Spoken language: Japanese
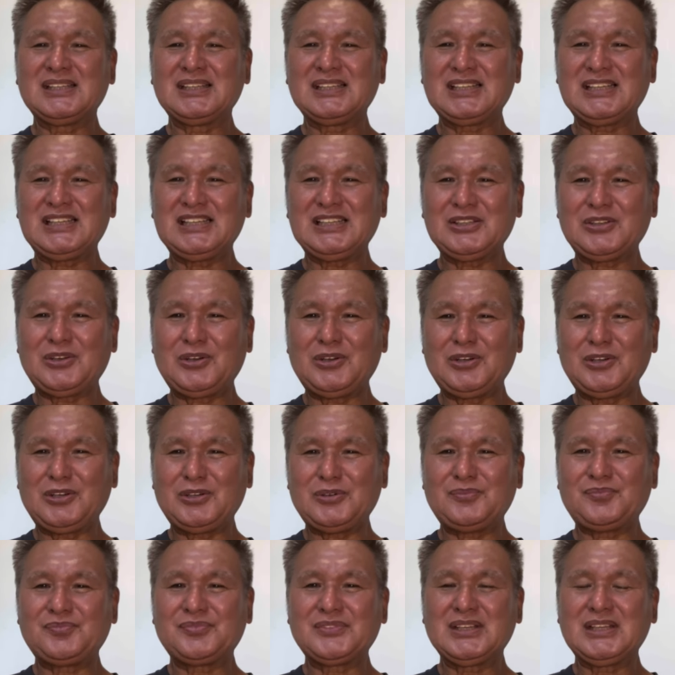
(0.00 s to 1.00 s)
昨
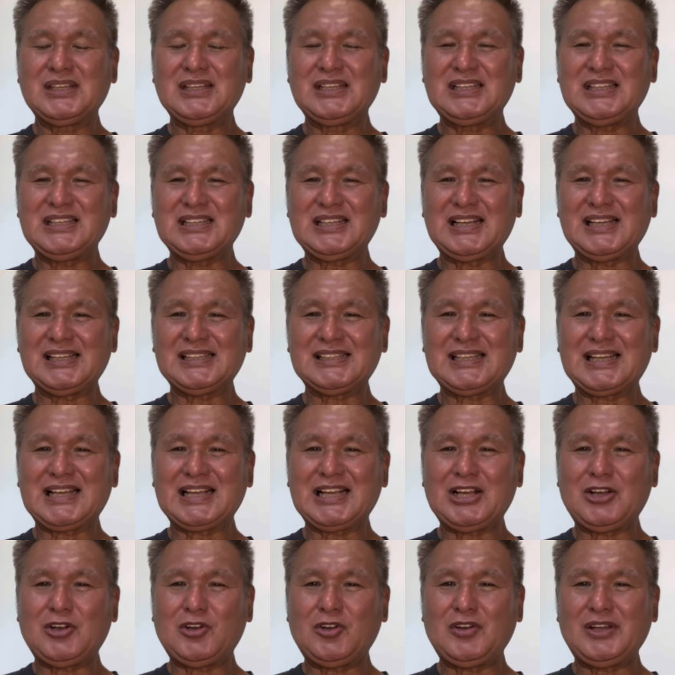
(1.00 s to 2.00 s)
日日嘉
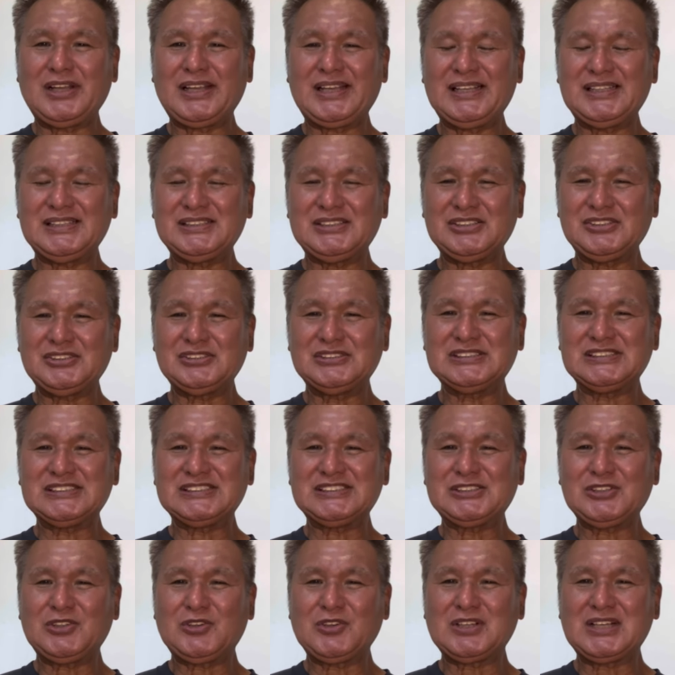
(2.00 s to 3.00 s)
隆夫演舞
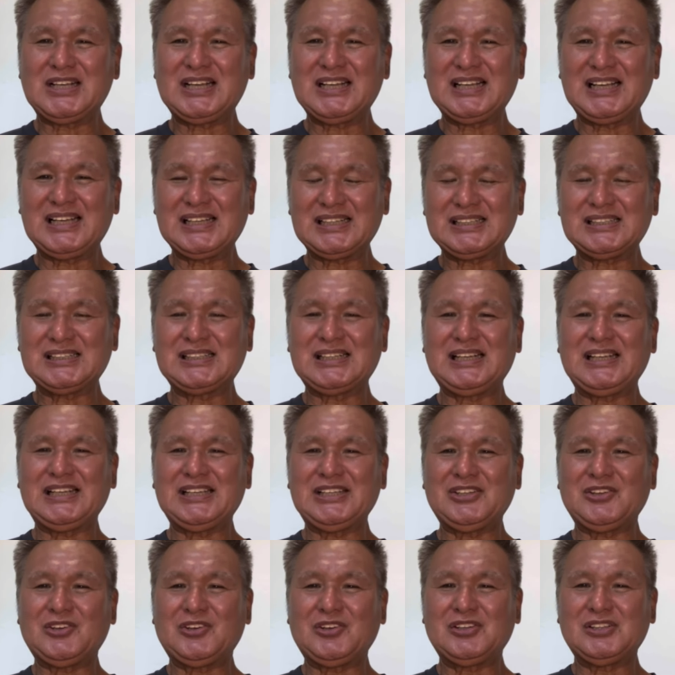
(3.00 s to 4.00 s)
創価学
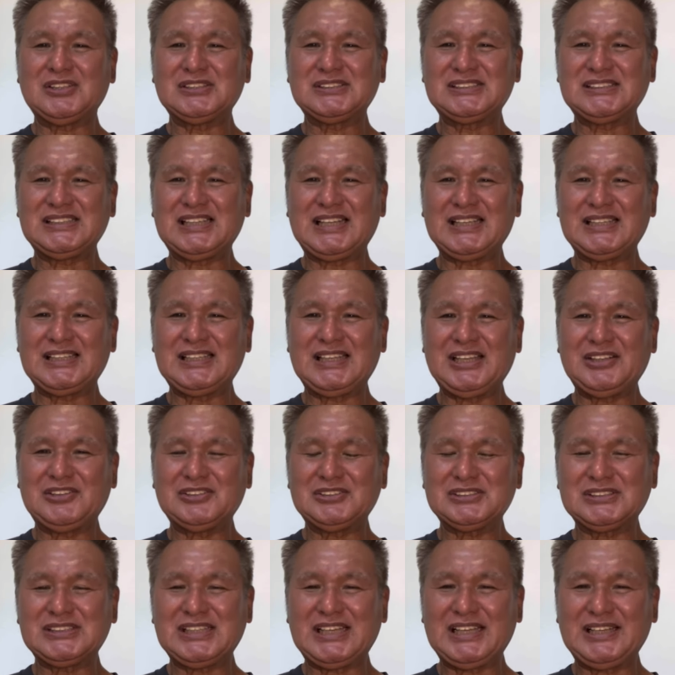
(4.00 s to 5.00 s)
会の
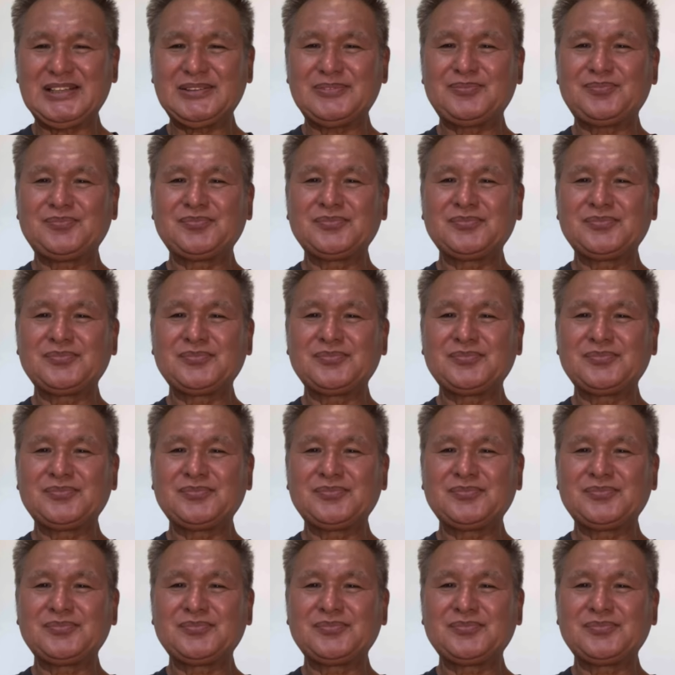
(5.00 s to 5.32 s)
チャンネルで